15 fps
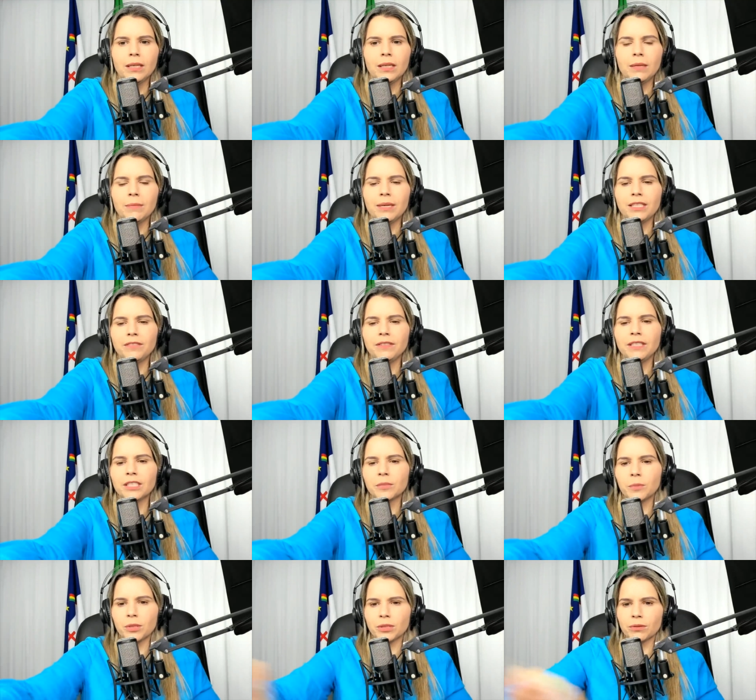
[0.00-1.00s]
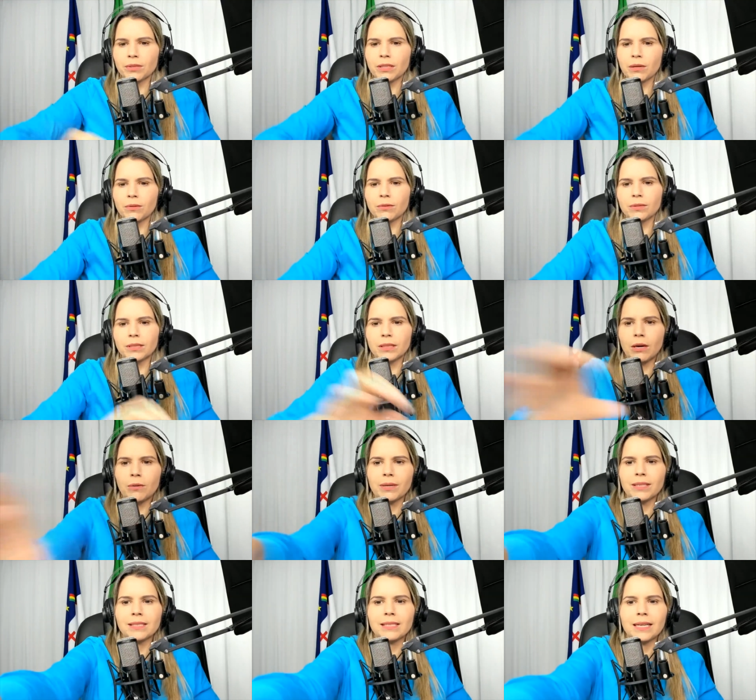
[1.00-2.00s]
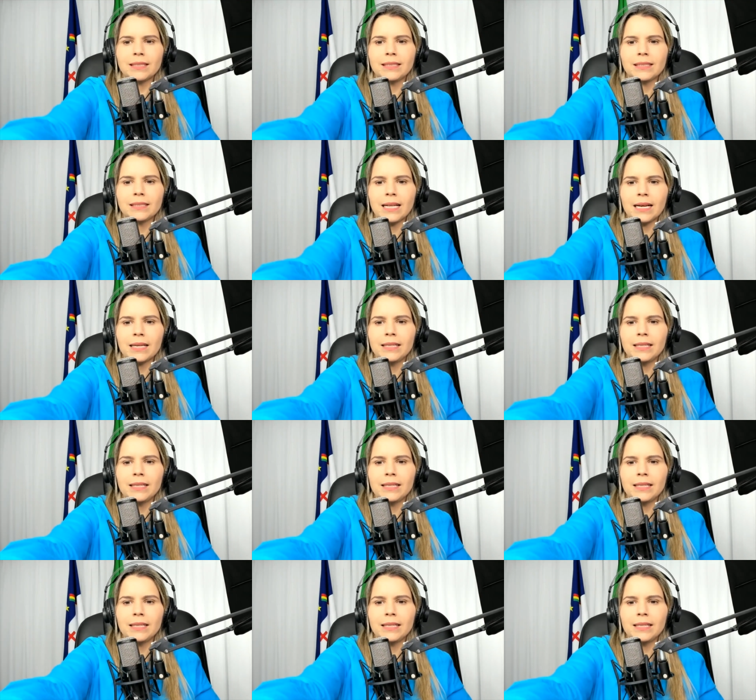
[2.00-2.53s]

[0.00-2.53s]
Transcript: que mais vidas possam ser alcançadas, tá?